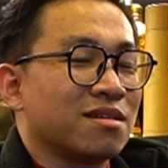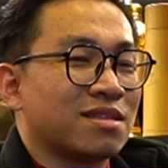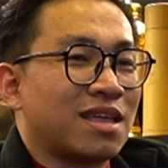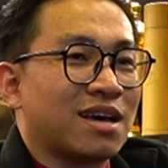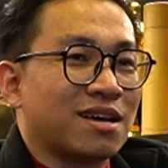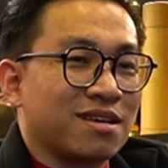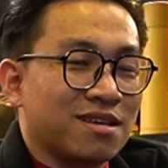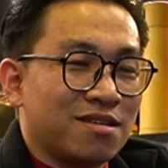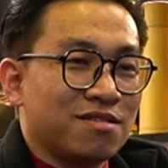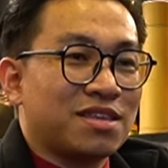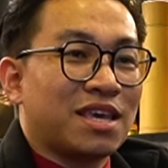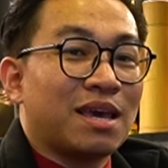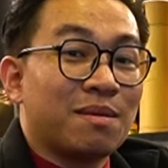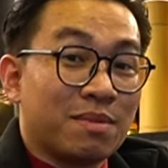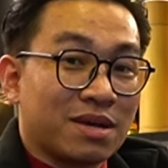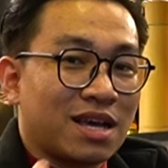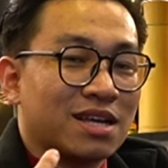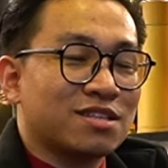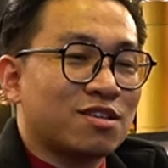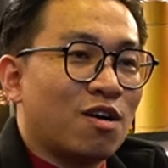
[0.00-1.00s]
thằng kia nó chê
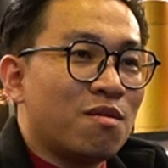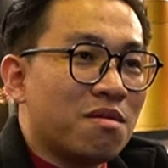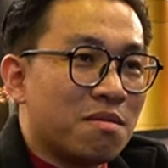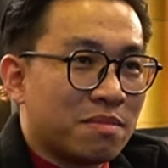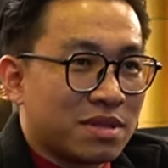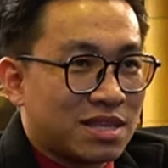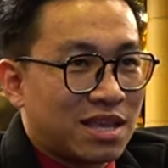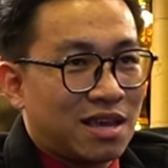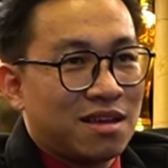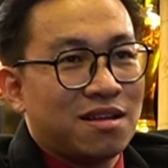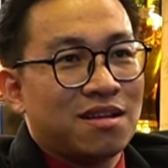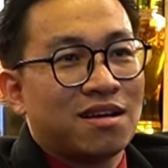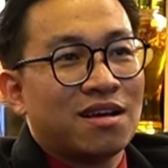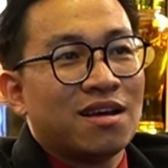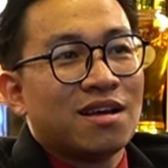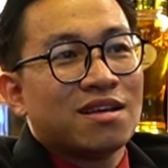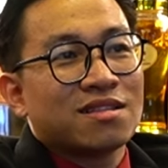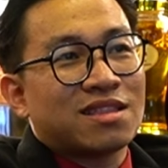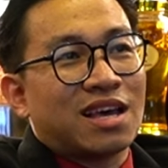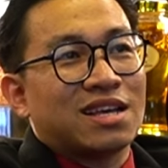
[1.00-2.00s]
mình cắt xấu mà mình chả là
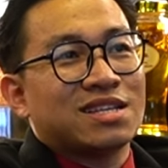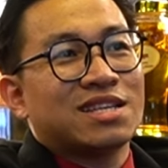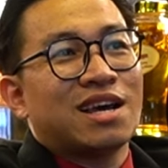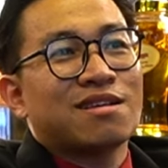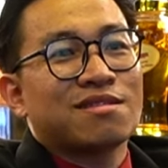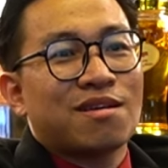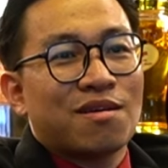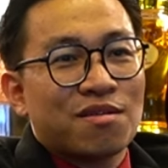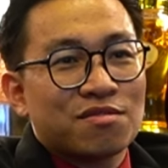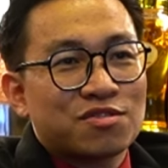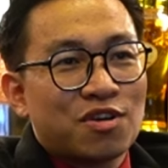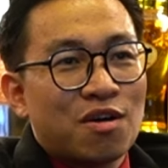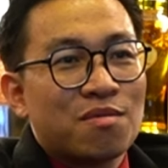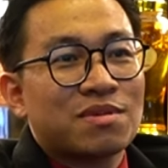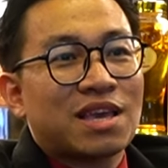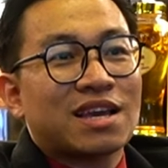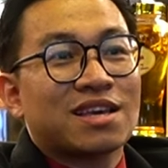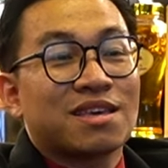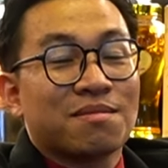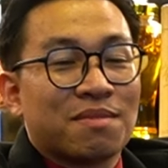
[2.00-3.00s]
tại sao tao xấu
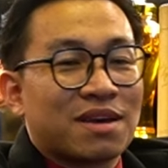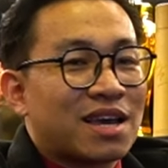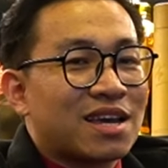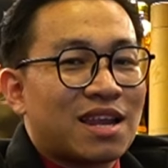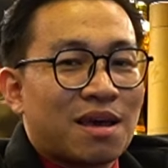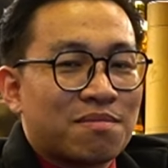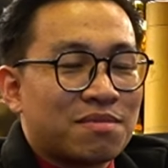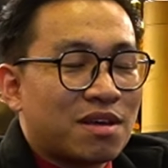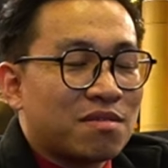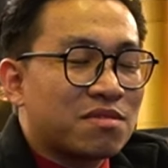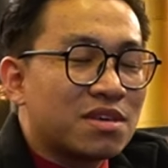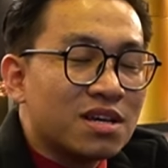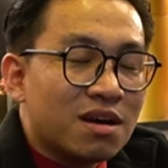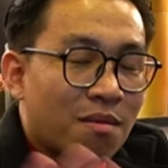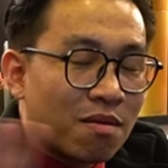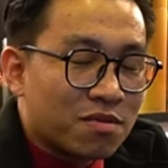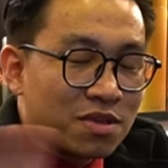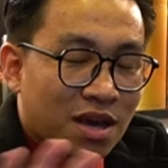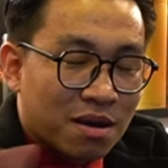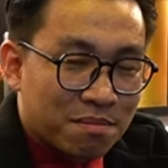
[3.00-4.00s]
chắc gì mà cắt đẹp. Tao chưa
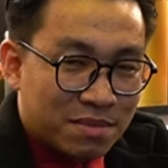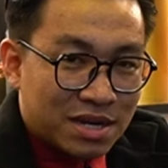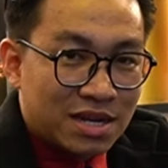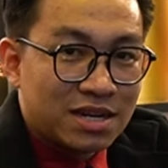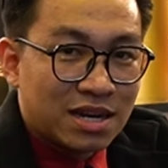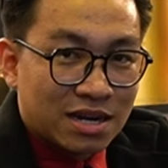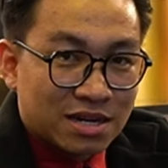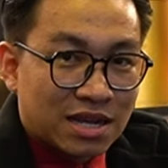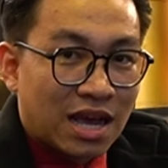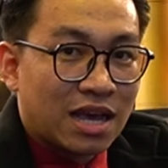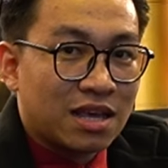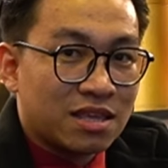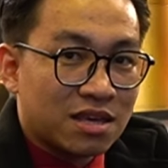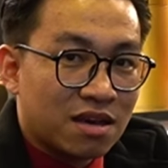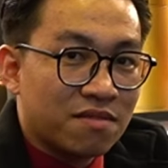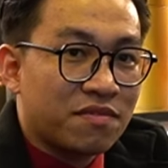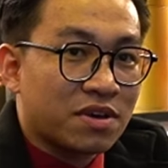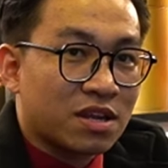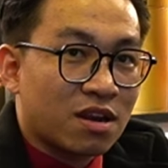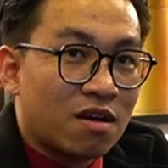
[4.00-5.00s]
bao giờ mình đi tranh cãi những
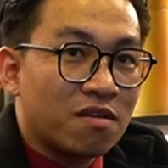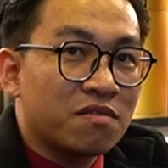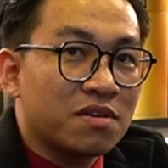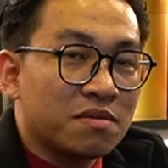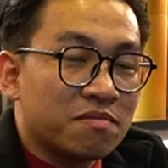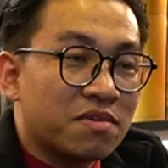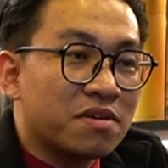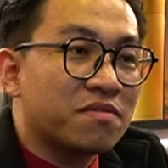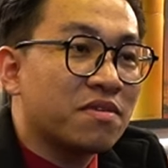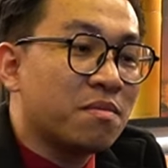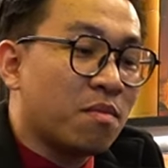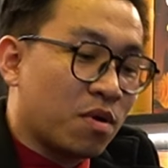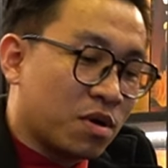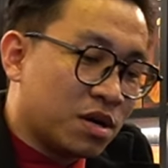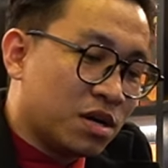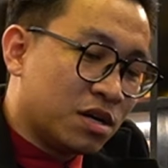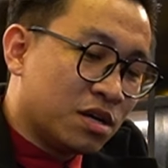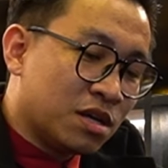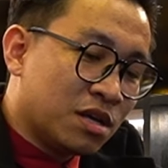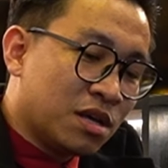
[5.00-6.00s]
cái việc đó với mọi
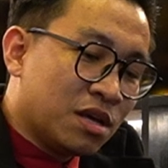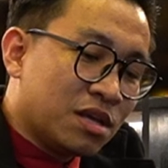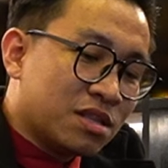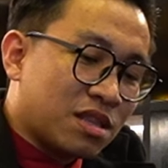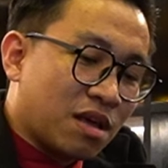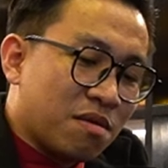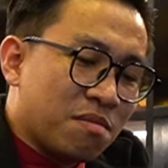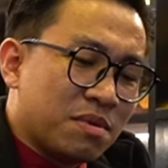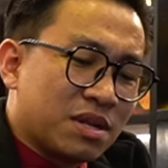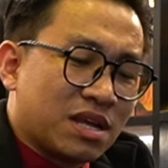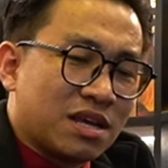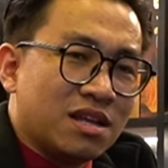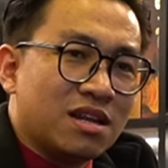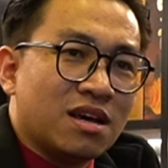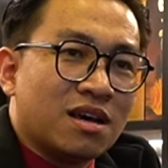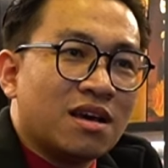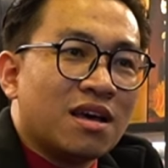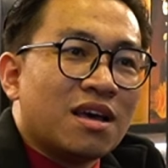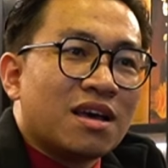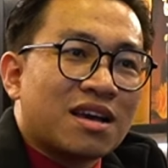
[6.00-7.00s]
người. Tại vì mình nghĩ
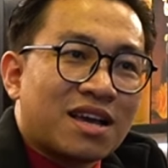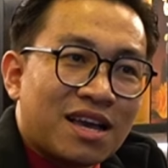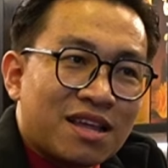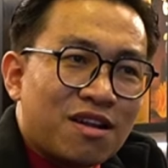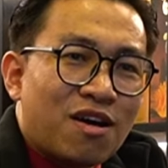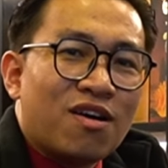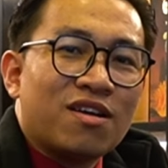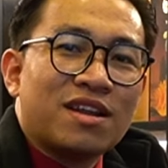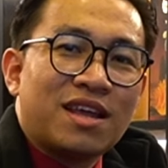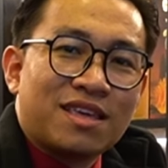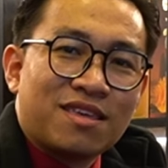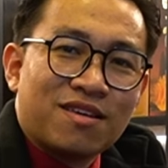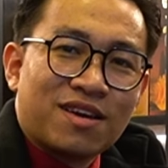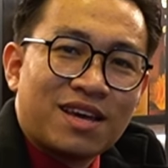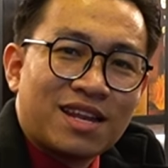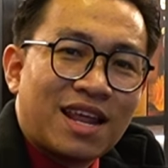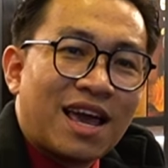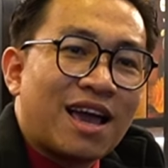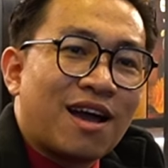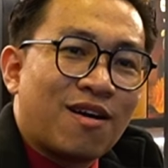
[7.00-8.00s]
là cái đó để cho
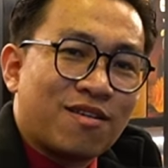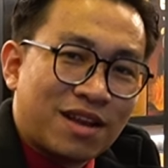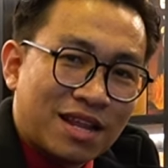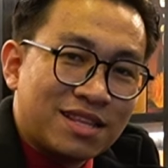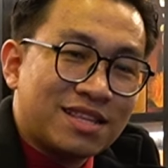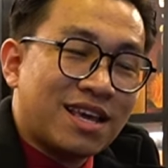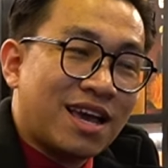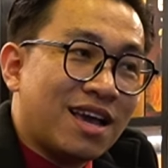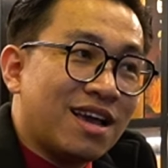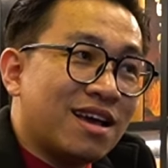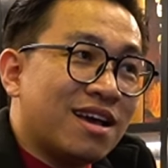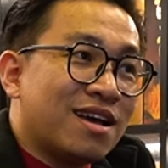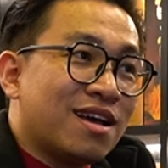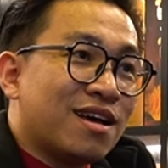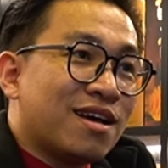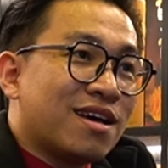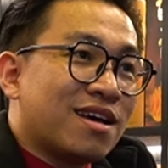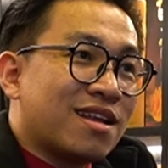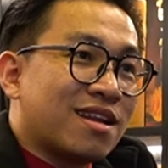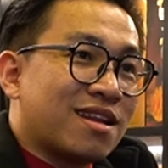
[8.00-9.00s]
khách hàng họ đánh giá.
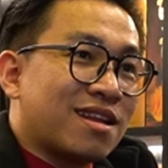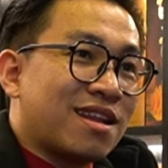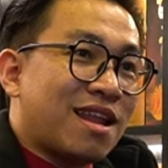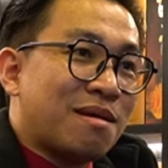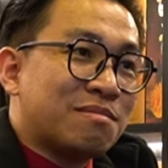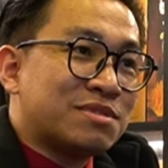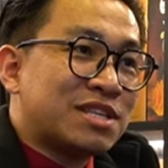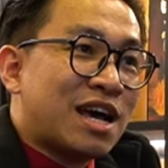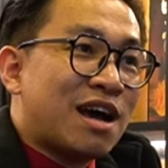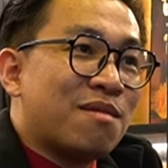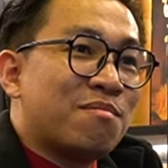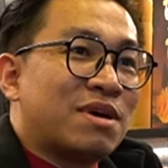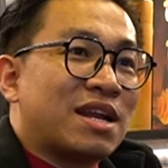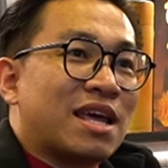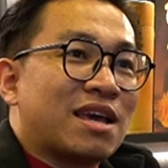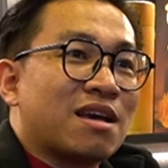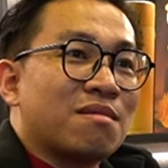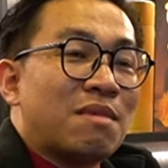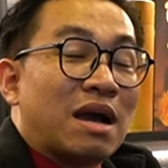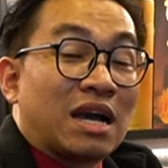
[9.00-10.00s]
Làm sao mà
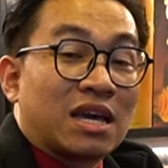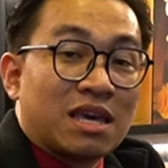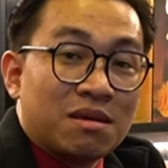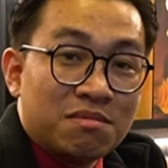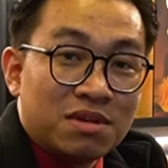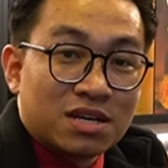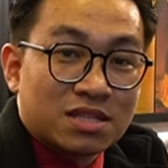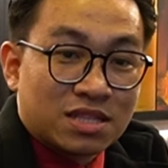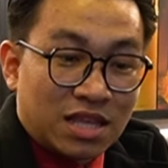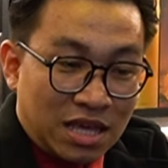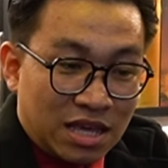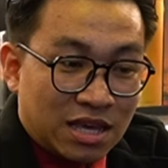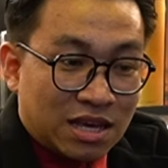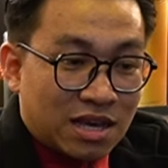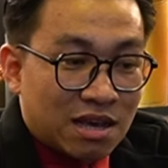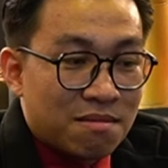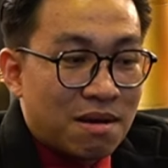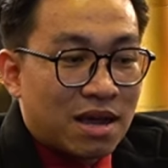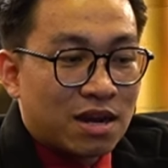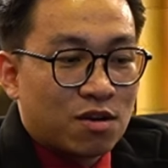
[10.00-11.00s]
để các bạn kiếm được tiền,
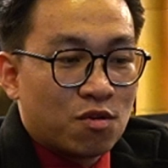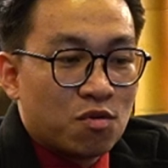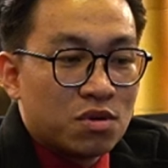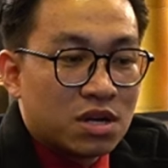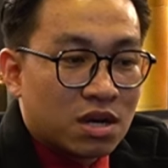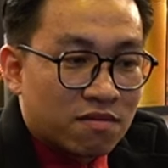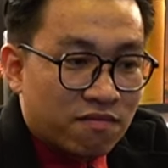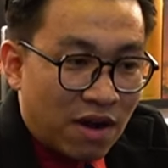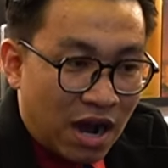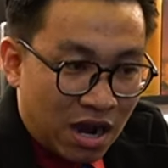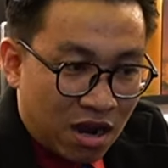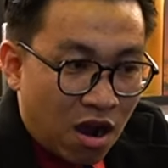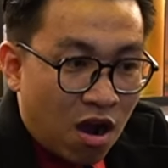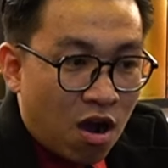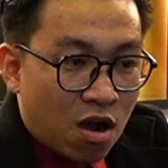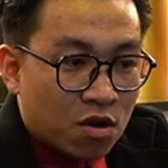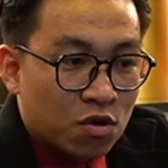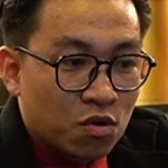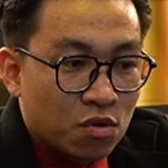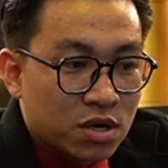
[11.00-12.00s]
các bạn nuôi được vợ
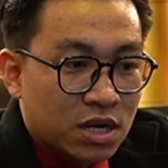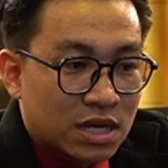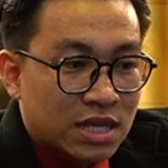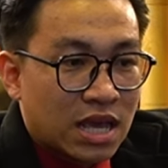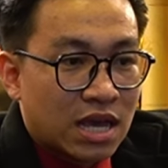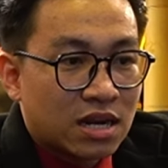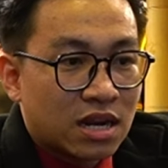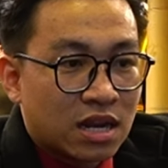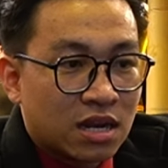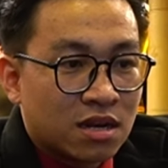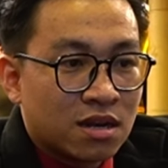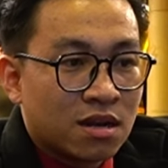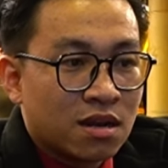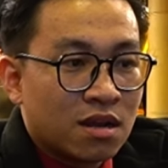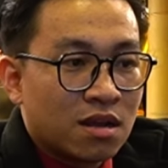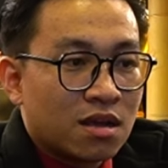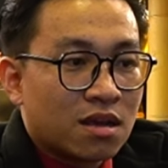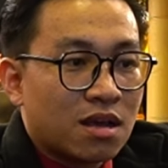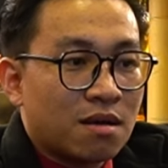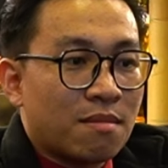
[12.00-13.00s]
con, nuôi được gia đình,
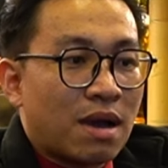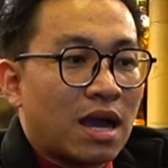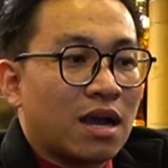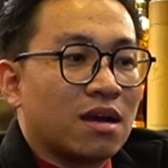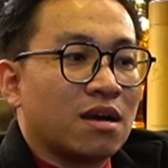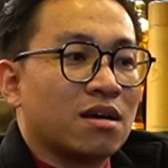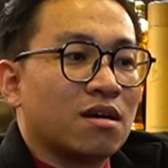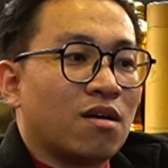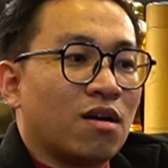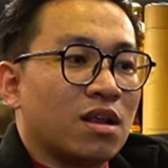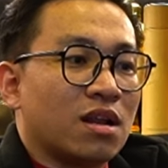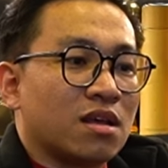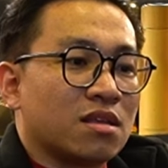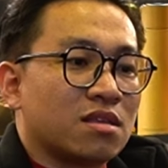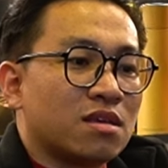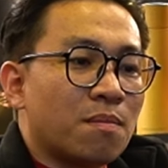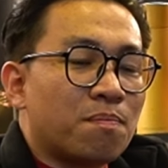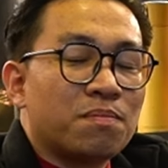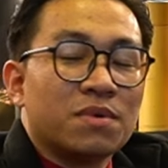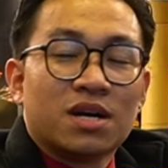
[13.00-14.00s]
các bạn gọi là
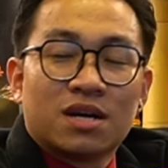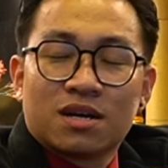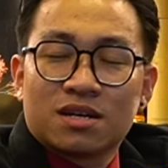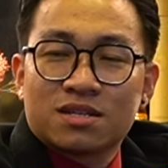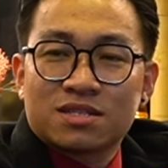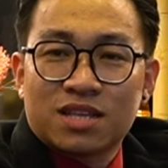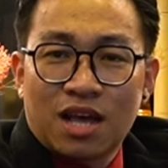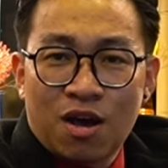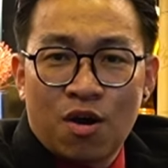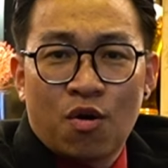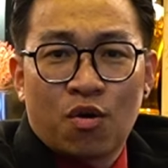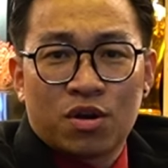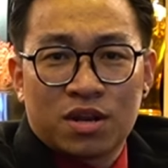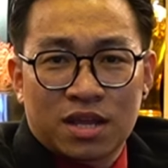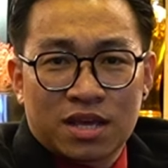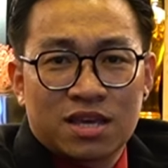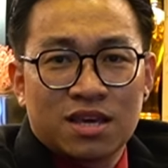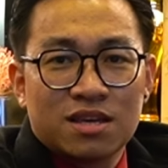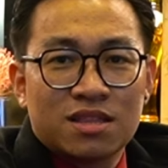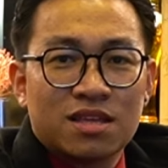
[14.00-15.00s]
giúp được xã hội
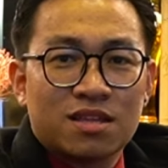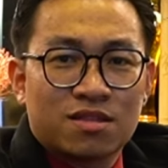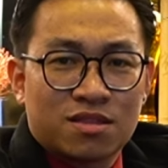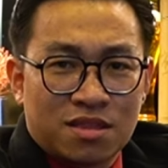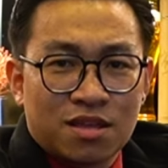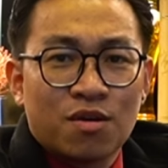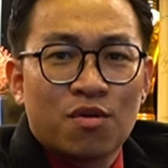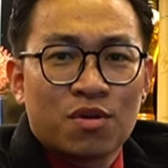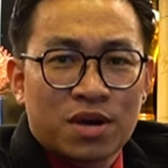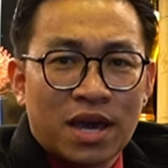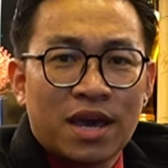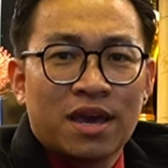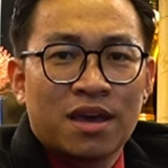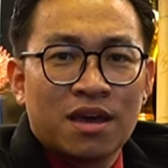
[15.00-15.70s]
này kia thì ok.